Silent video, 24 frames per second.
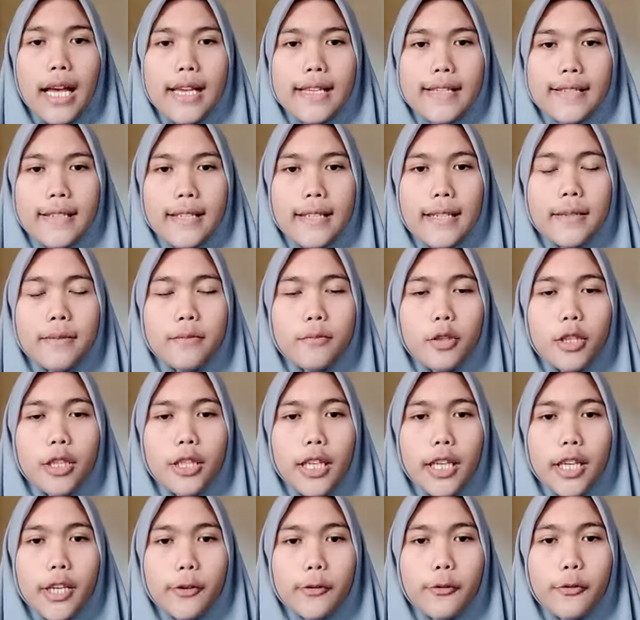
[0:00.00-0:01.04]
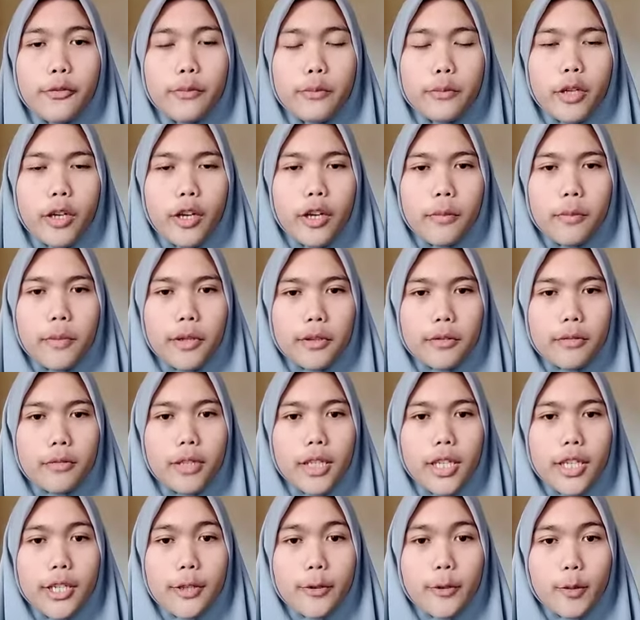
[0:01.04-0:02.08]
Assalamualaikum
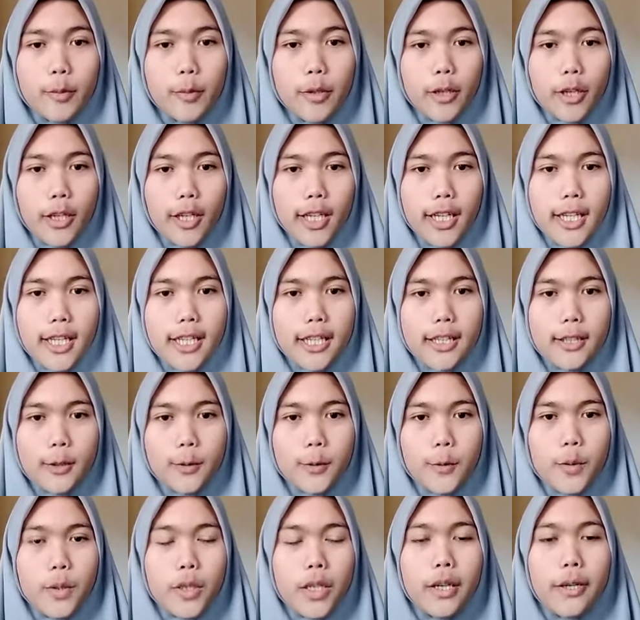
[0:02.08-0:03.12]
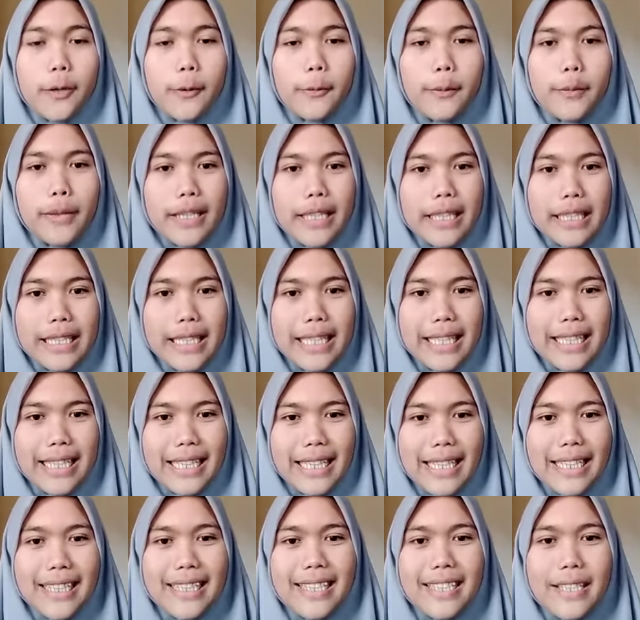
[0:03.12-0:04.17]
warahmatullahi wabarakatuh.
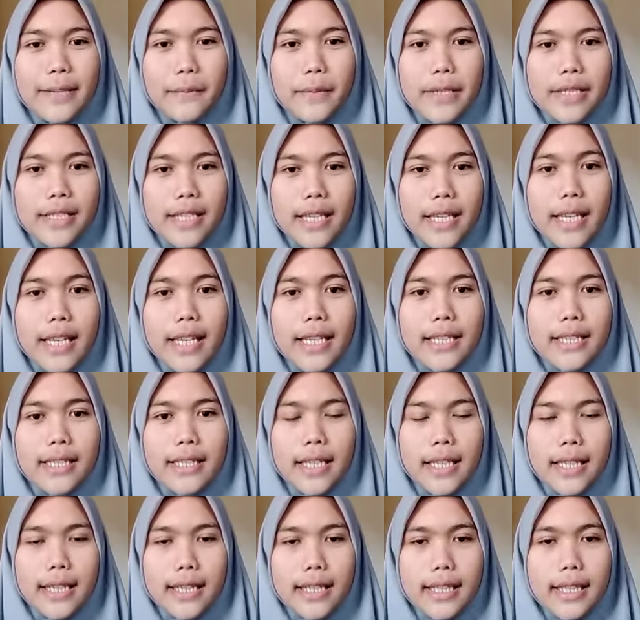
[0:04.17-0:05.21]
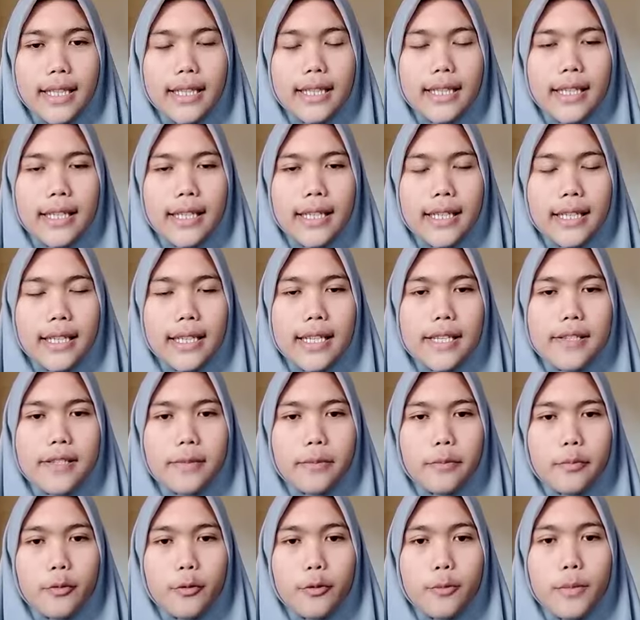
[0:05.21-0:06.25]
Perkenalkan, nama saya Aldianti dari kelas
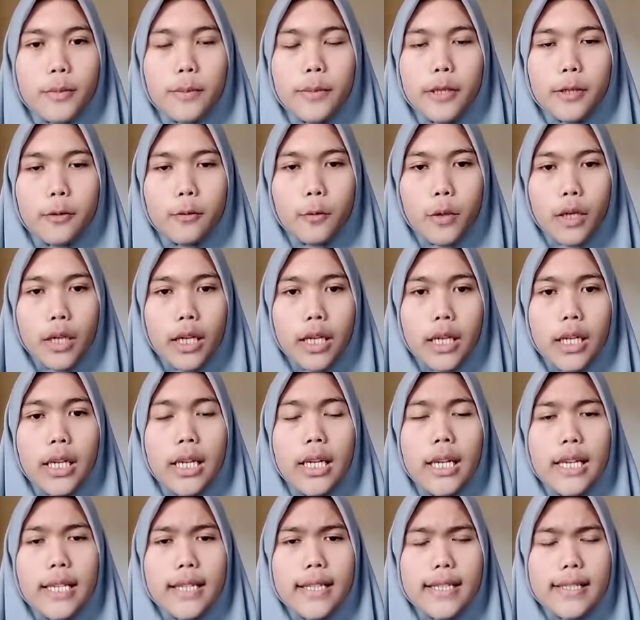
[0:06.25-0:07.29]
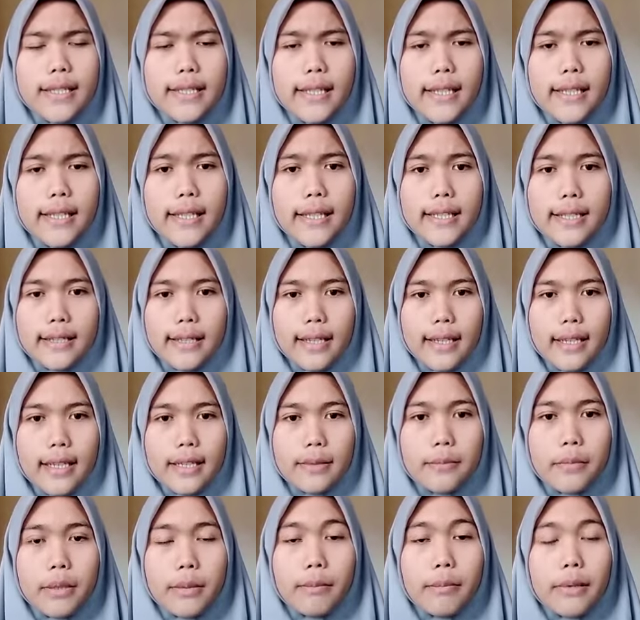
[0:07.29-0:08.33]
10 MIPA 2. Di sini saya
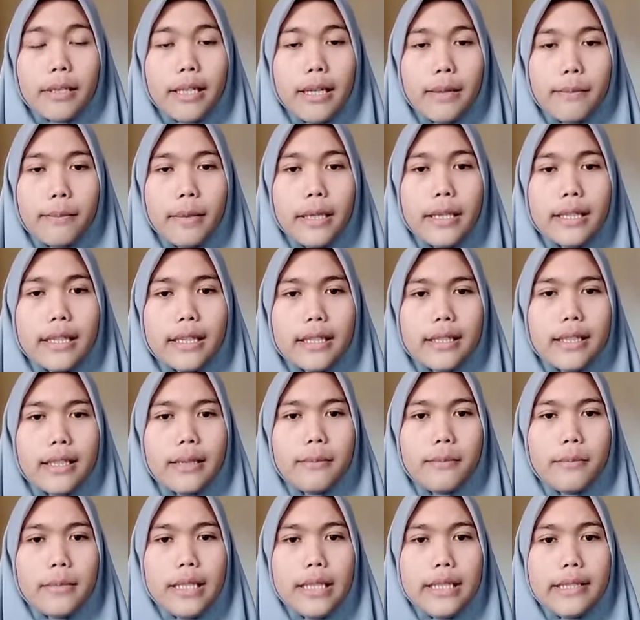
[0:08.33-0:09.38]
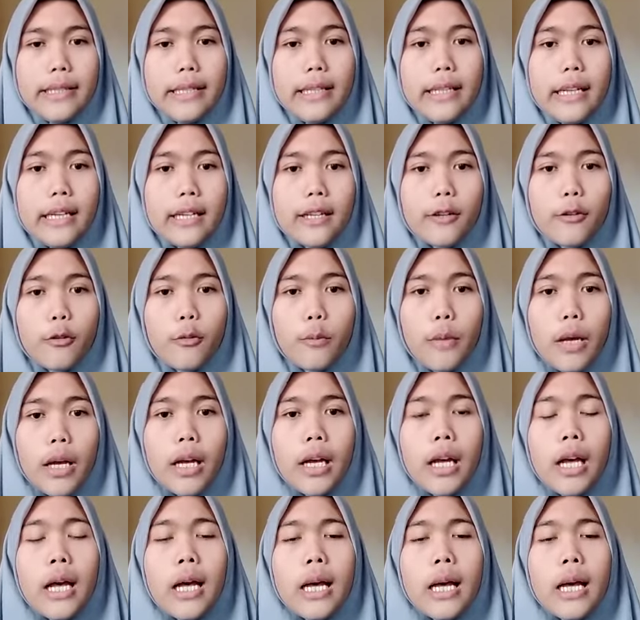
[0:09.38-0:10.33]
akan berpendapat tentang belajar dari rumah.